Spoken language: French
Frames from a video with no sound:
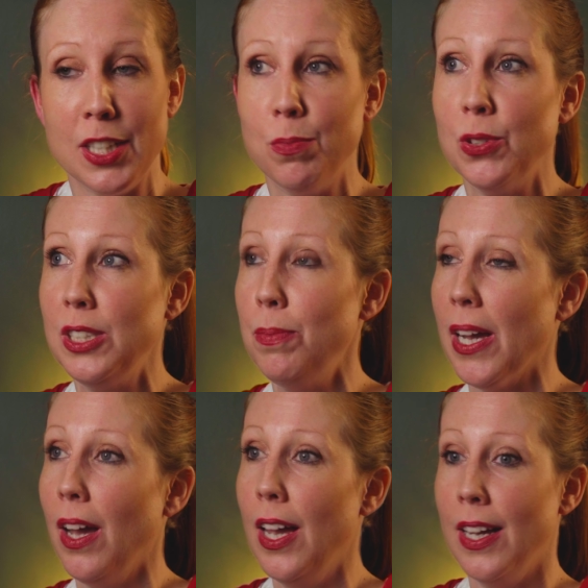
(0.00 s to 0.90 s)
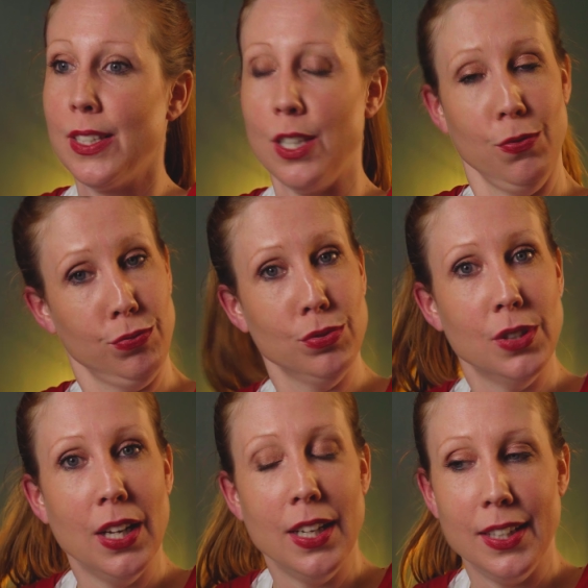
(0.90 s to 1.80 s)
Et je me dis mais c'est fou
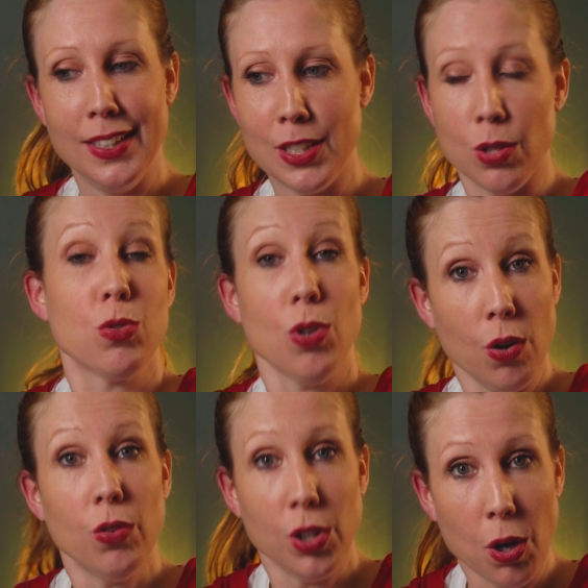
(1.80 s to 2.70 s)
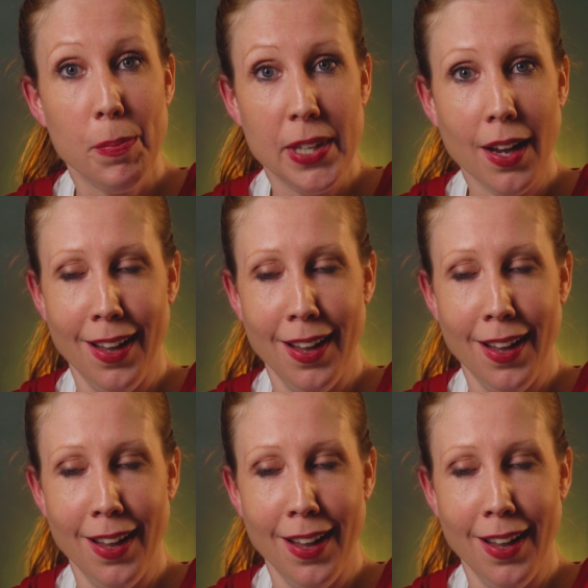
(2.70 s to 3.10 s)
il s'en sort encore bien.